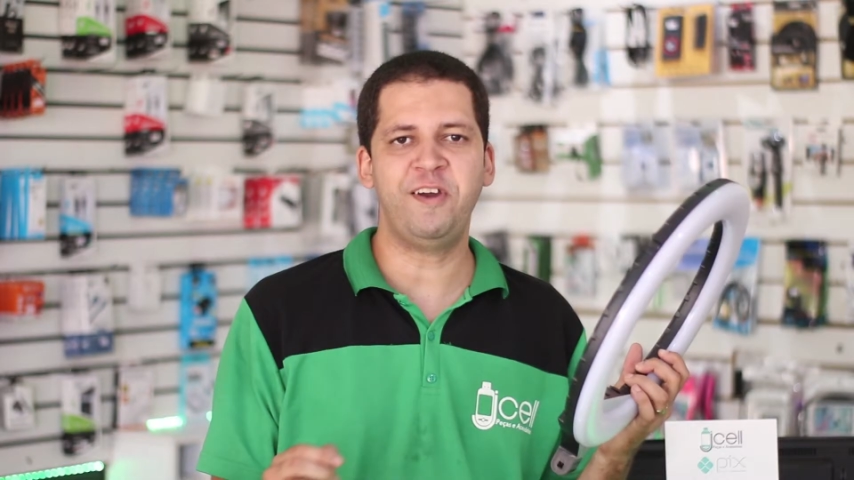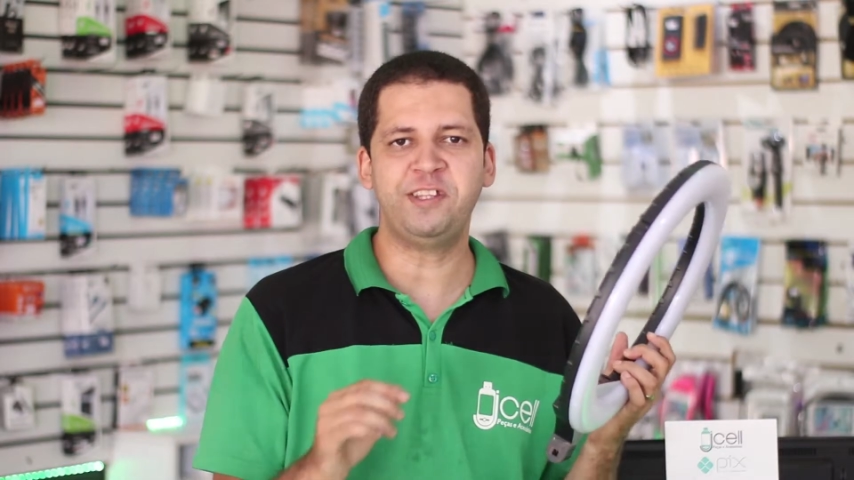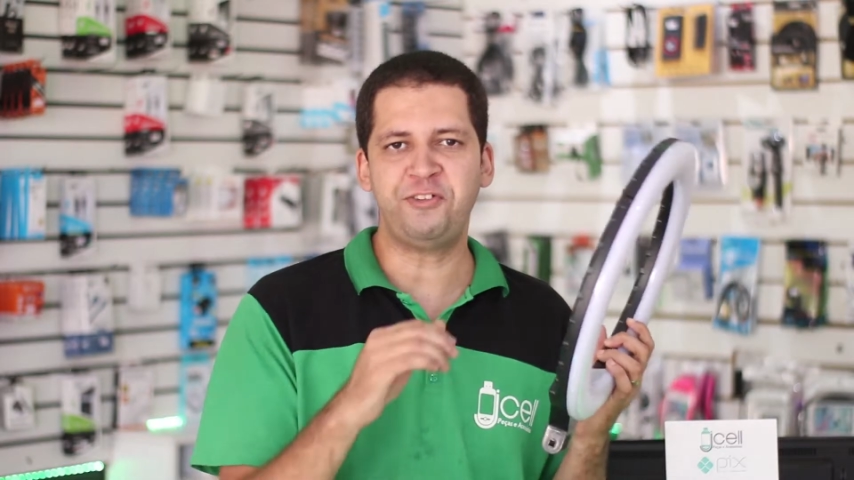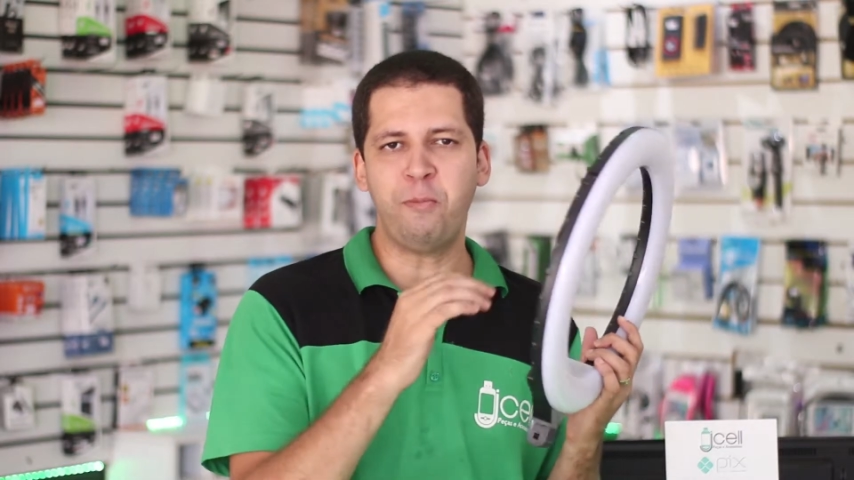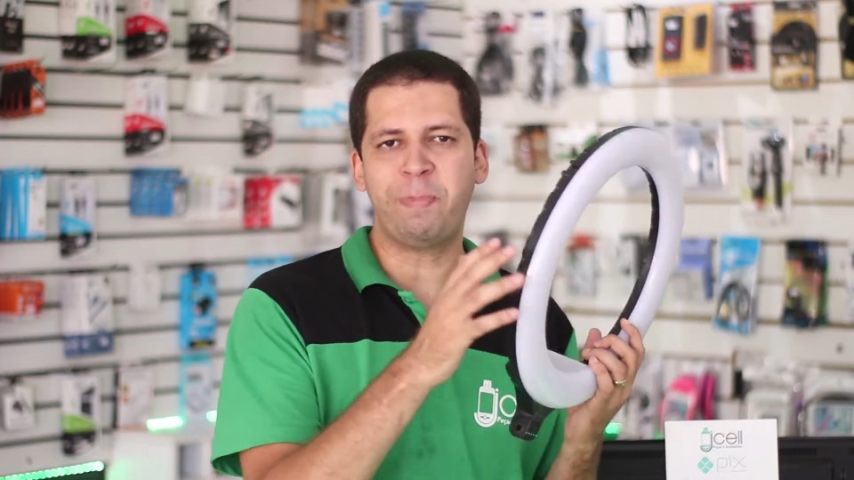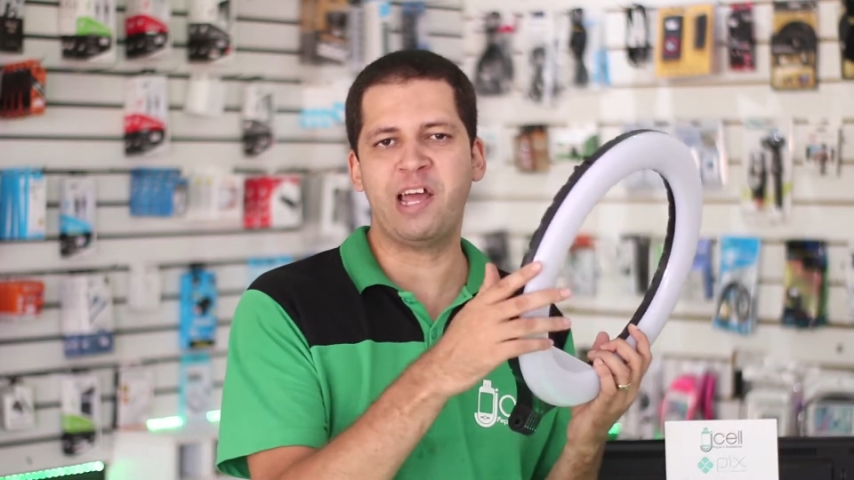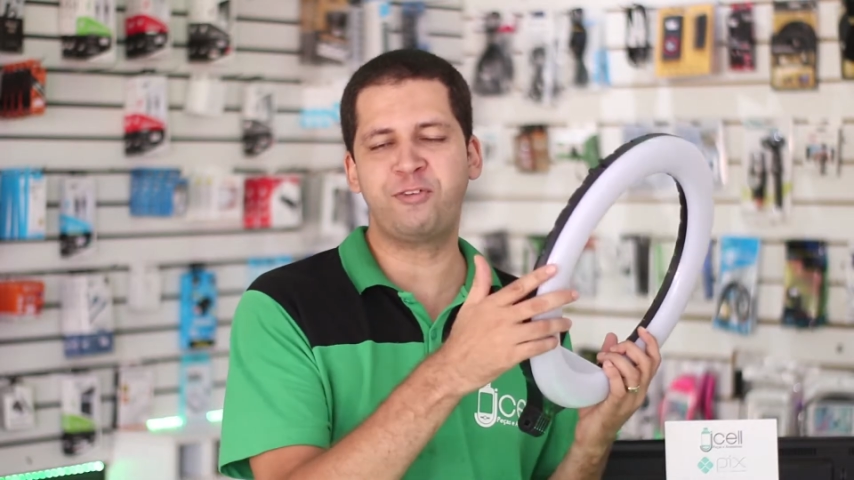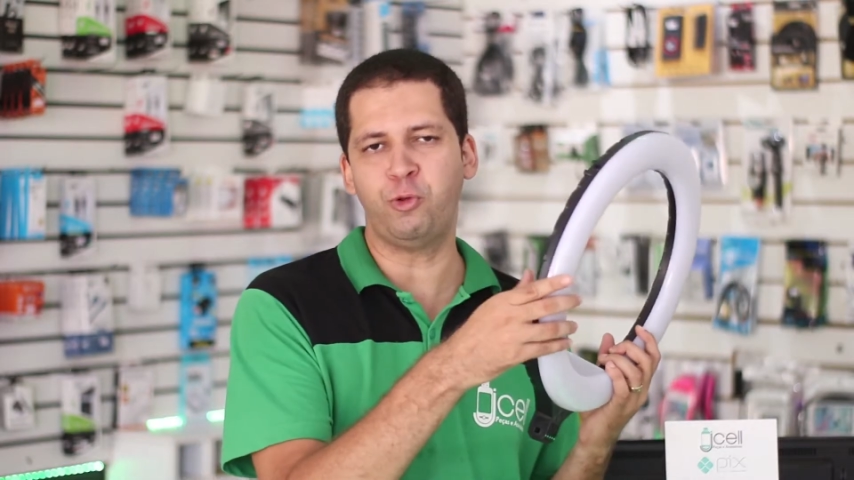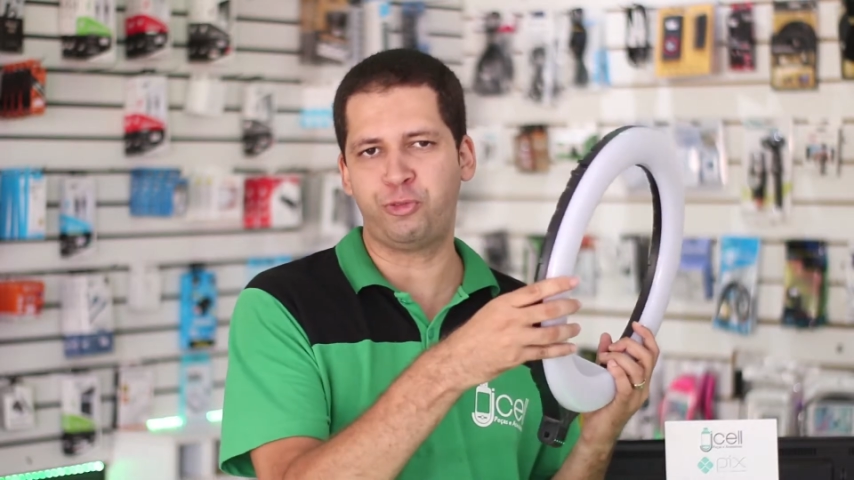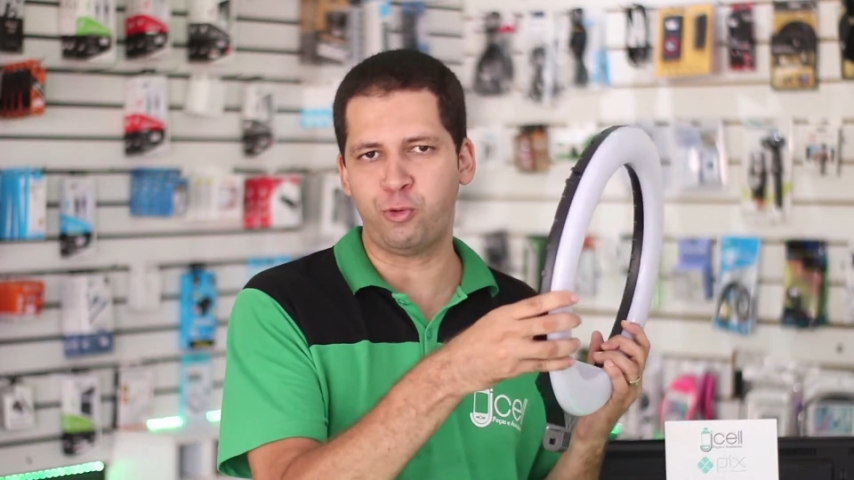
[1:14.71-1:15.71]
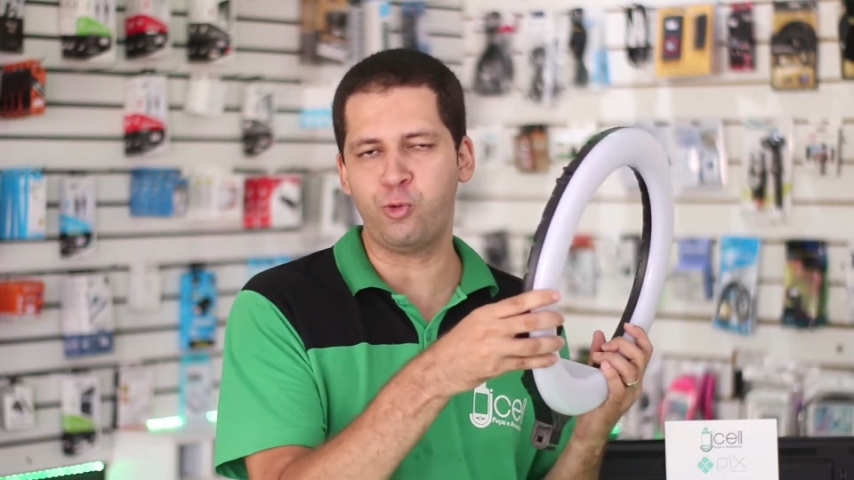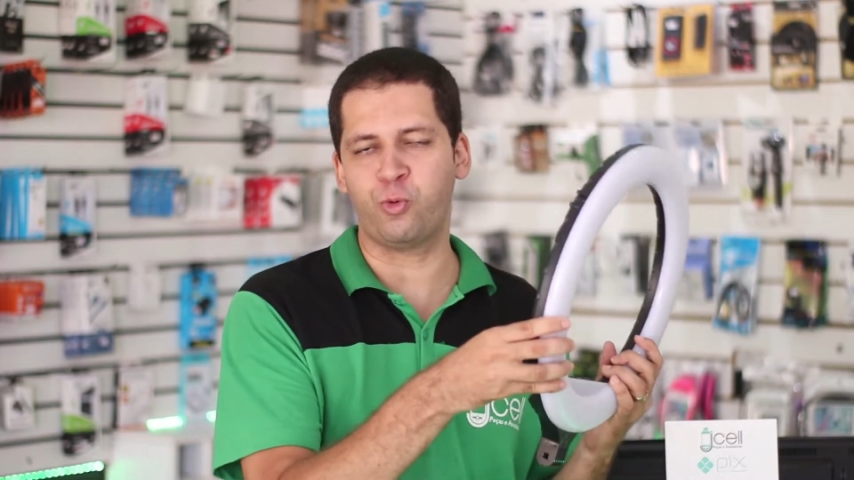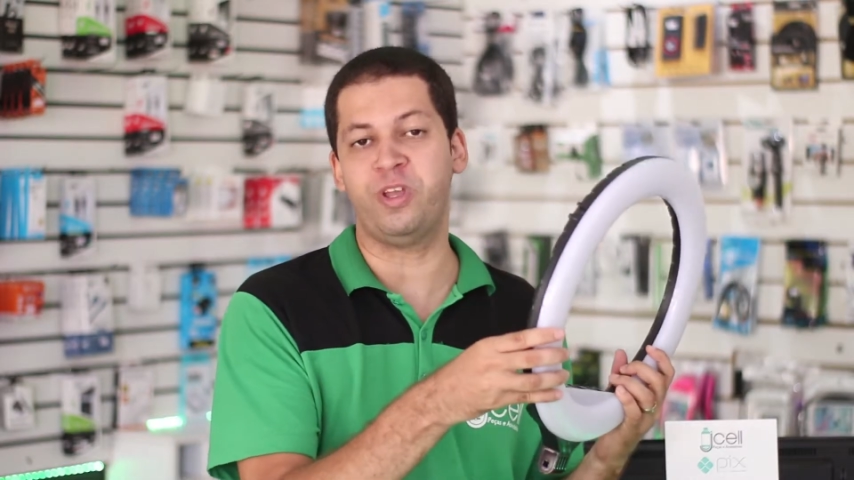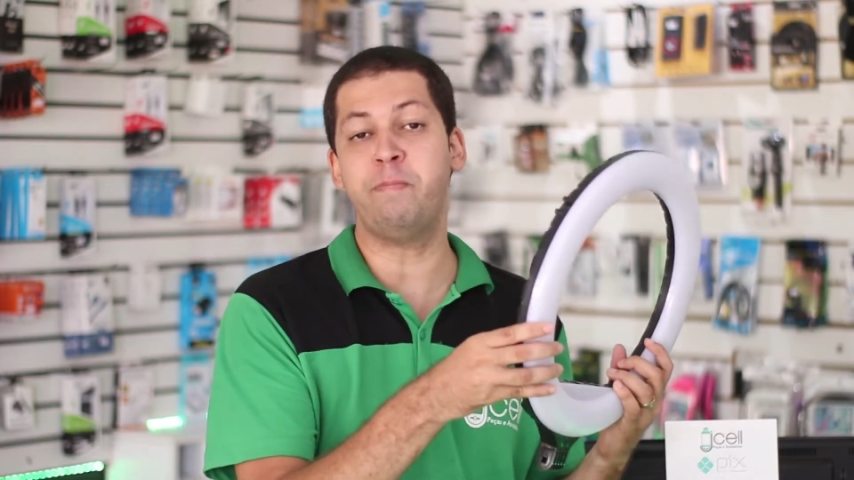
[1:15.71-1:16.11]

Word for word: é feita de um plástico duro